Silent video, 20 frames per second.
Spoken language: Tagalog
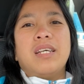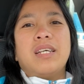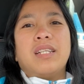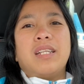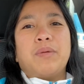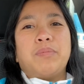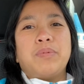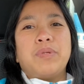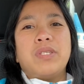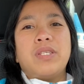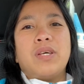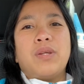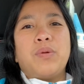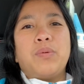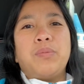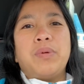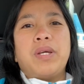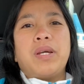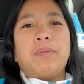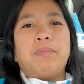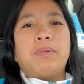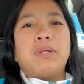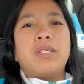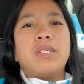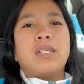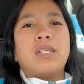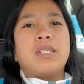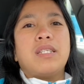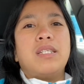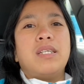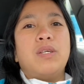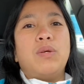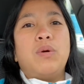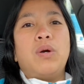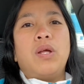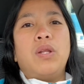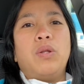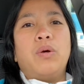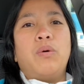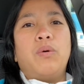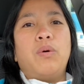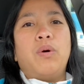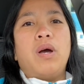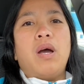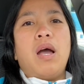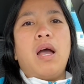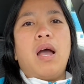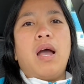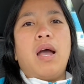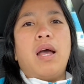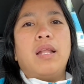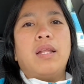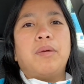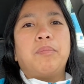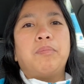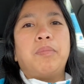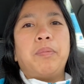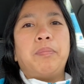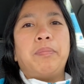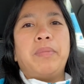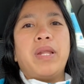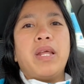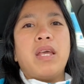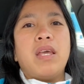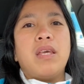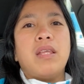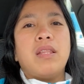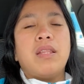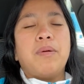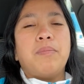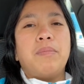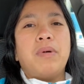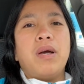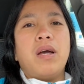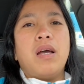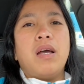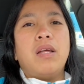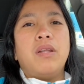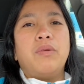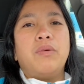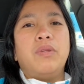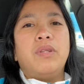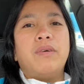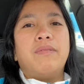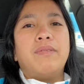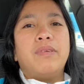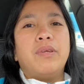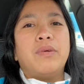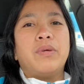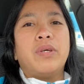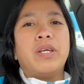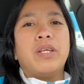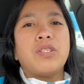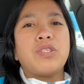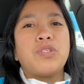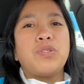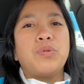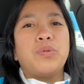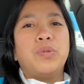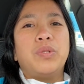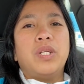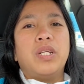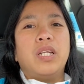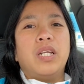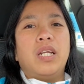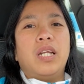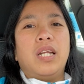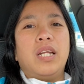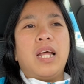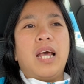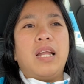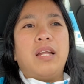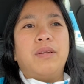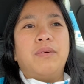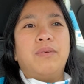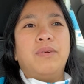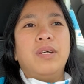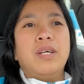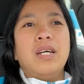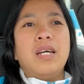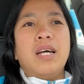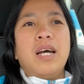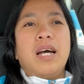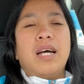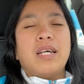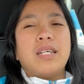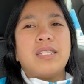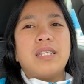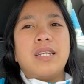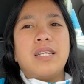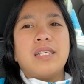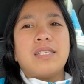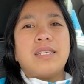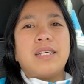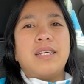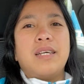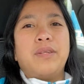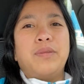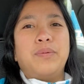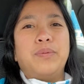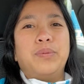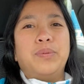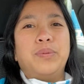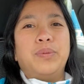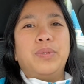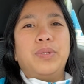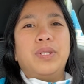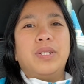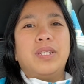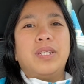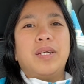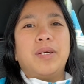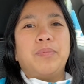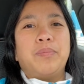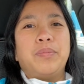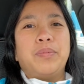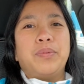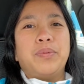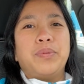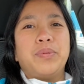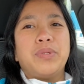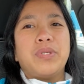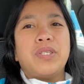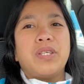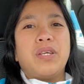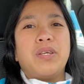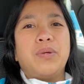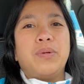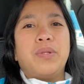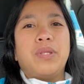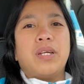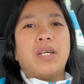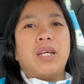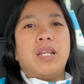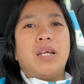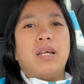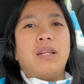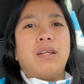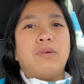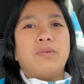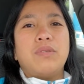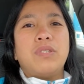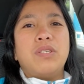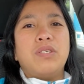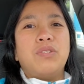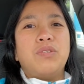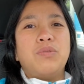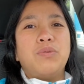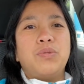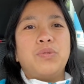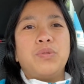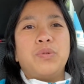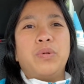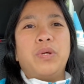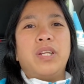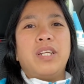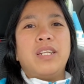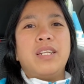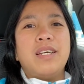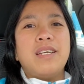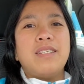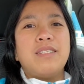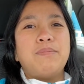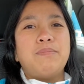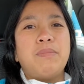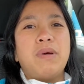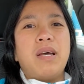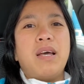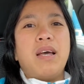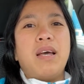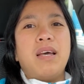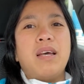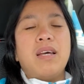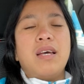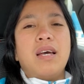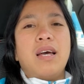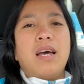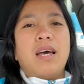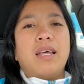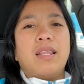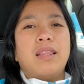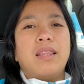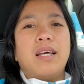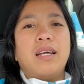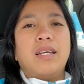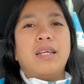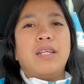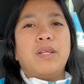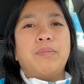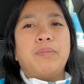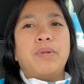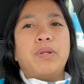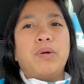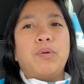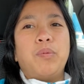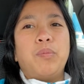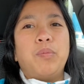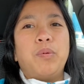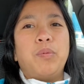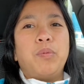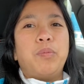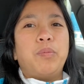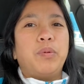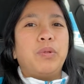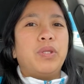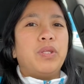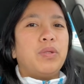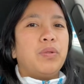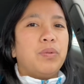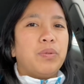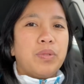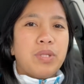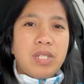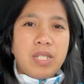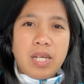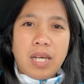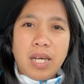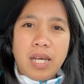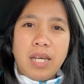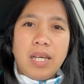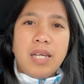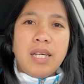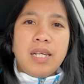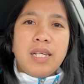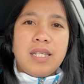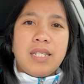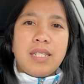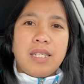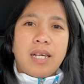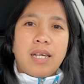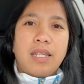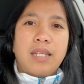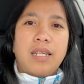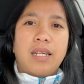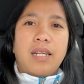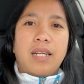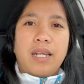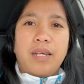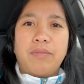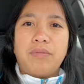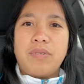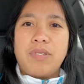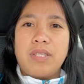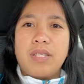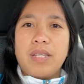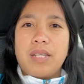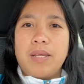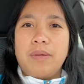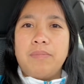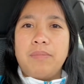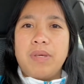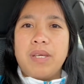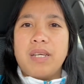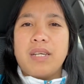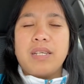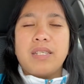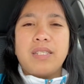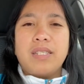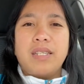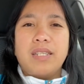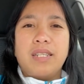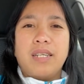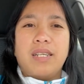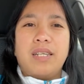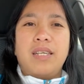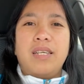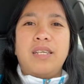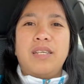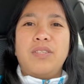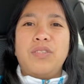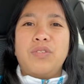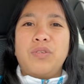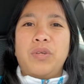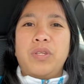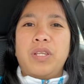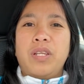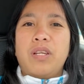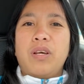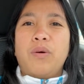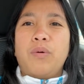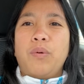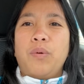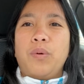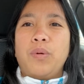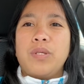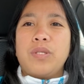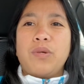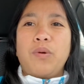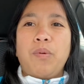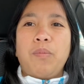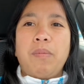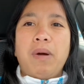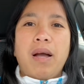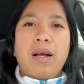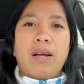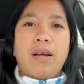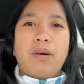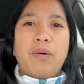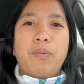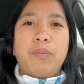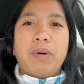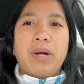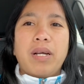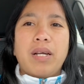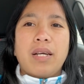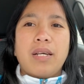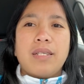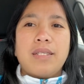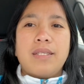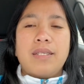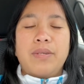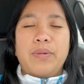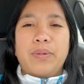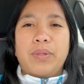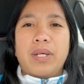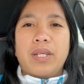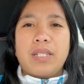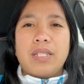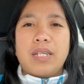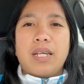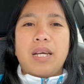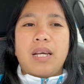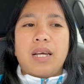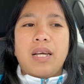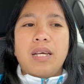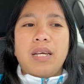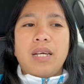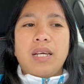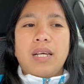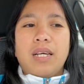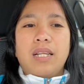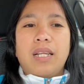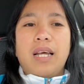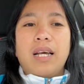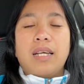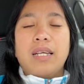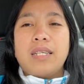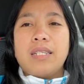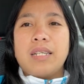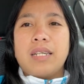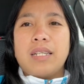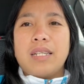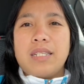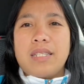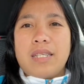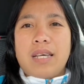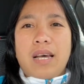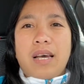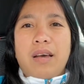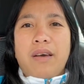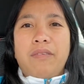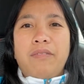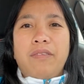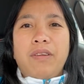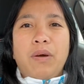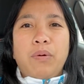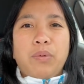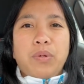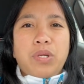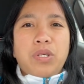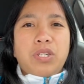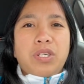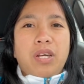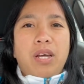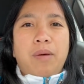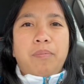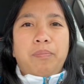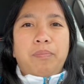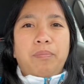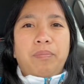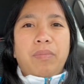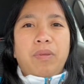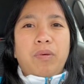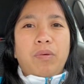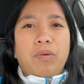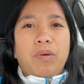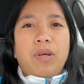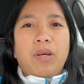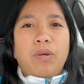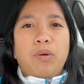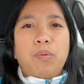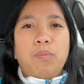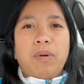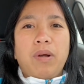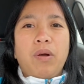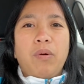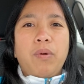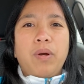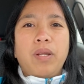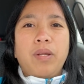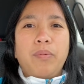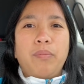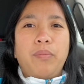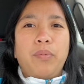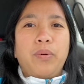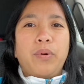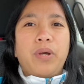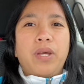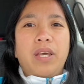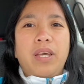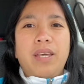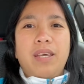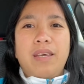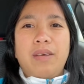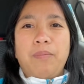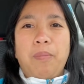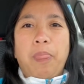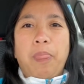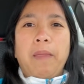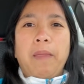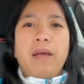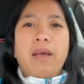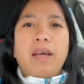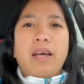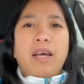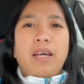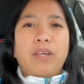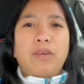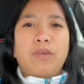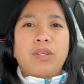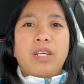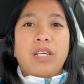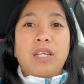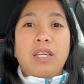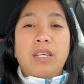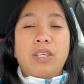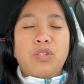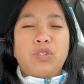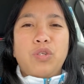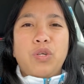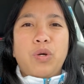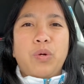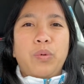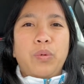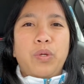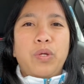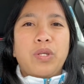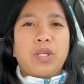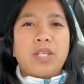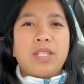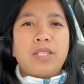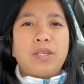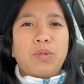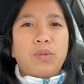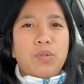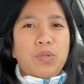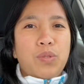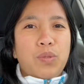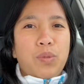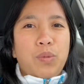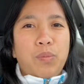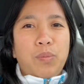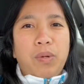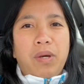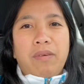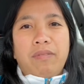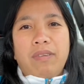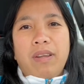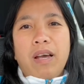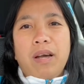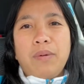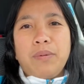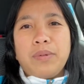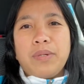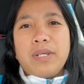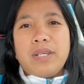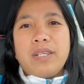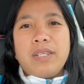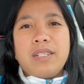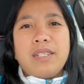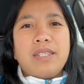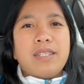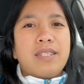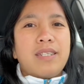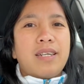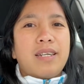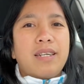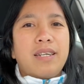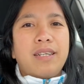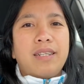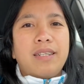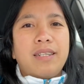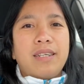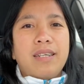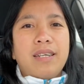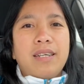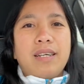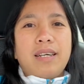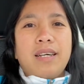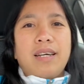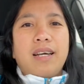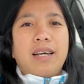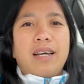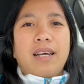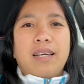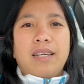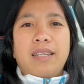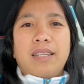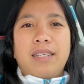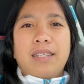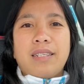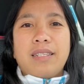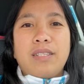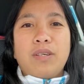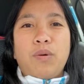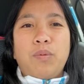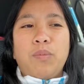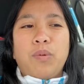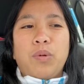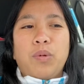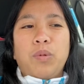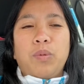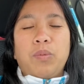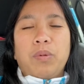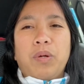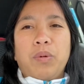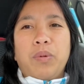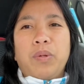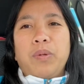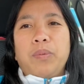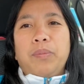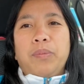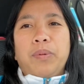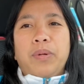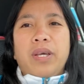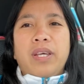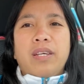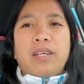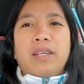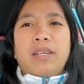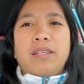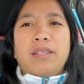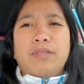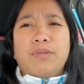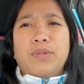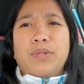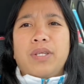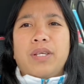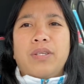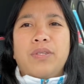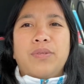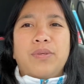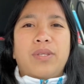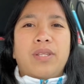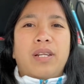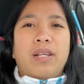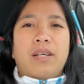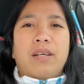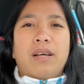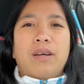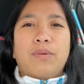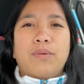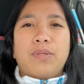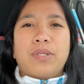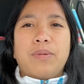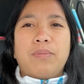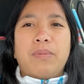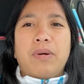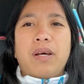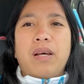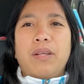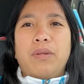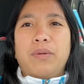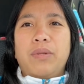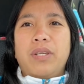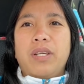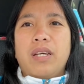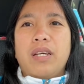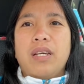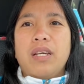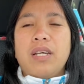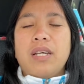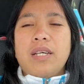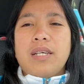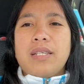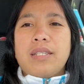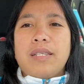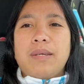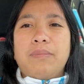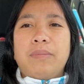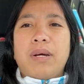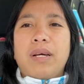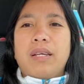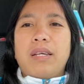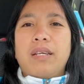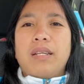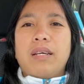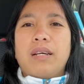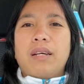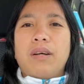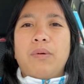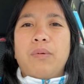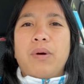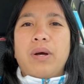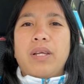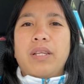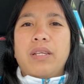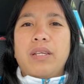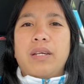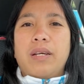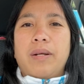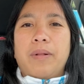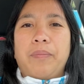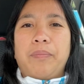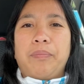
Tapos si Ruby Kapati kasi yung ano, uh, nagpe-play ng mga ano, WH noon na nanalo. Ang saya-saya noon. Tapos ayun, nakilala ko si Juju Elidesma at lagi naman ako pumupunta doon sa sa kanyang live streaming kasi nag-enjoy din ako sa umaga. Umaga kasi yon At saka lagi siyang nasa flower shop uh, gumagawa ng bouquet. Ayun, nag enjoy ako yun kasi ang gusto ko mga flowers, yan. Uh, hindi kasi ako marunong magawa ng bouquet kaya enjoy na enjoy talaga ako sa mga ano niya, sa mga ginagawa niya.